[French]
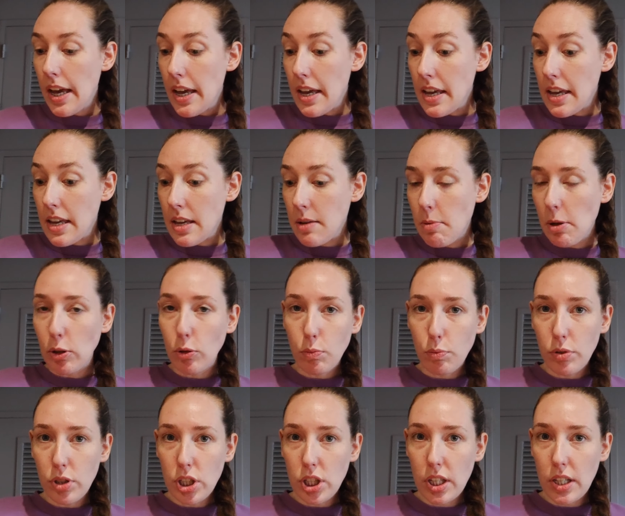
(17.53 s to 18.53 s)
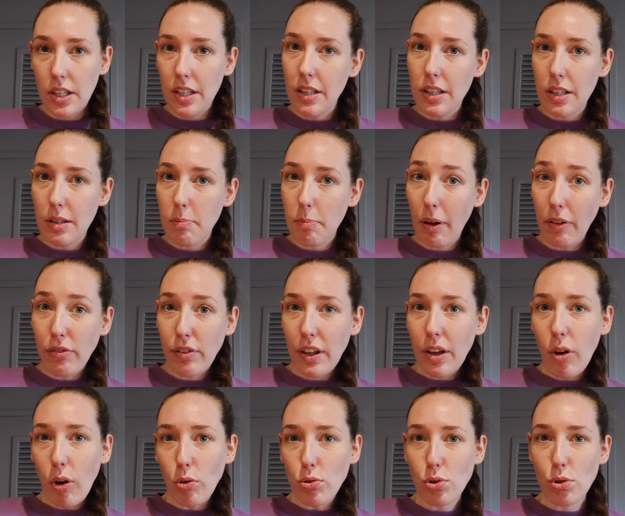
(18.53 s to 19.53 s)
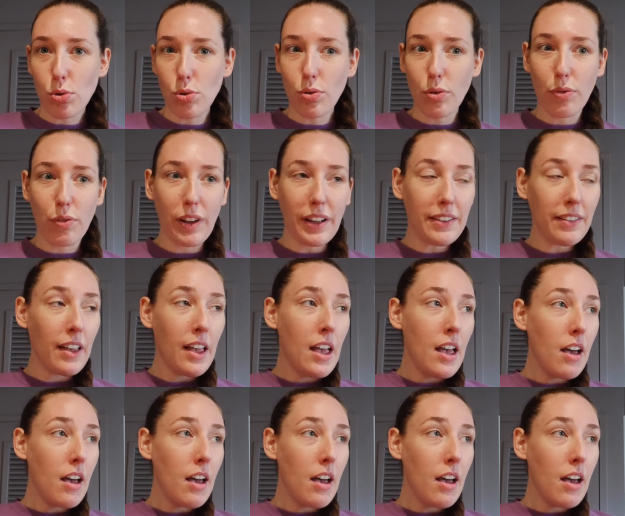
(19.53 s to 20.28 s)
Et bah, depuis, j'ai pas fait grand chose en fait.